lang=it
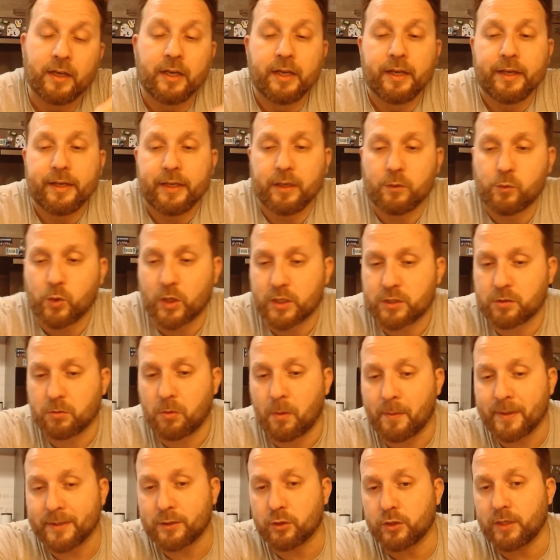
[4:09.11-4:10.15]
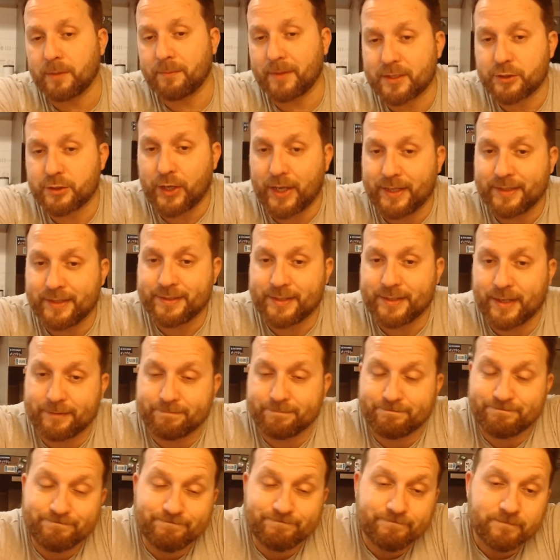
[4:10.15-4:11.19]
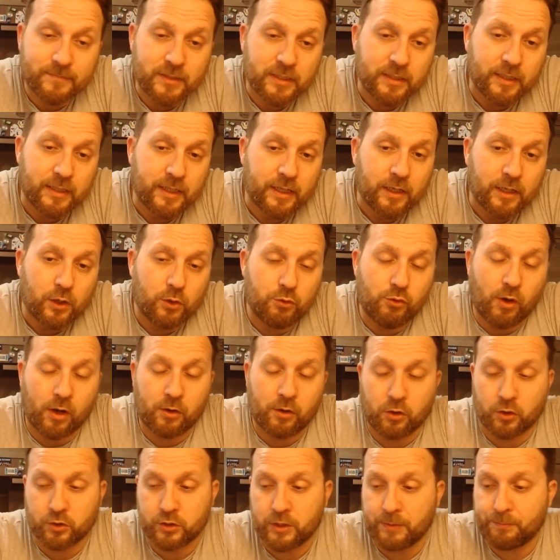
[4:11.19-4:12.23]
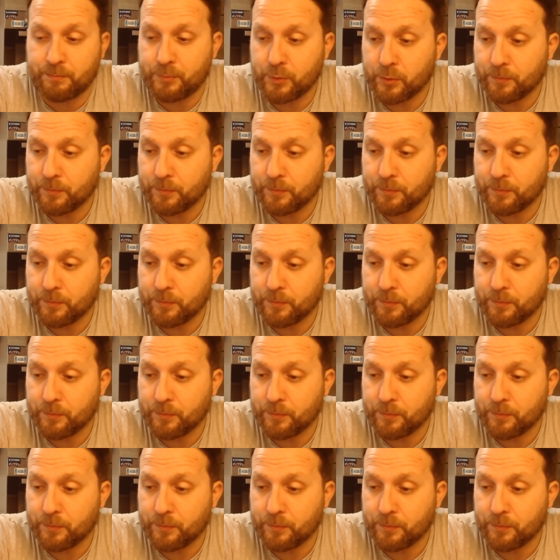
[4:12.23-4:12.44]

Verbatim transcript: In questo momento di emergenza lui ancora di più.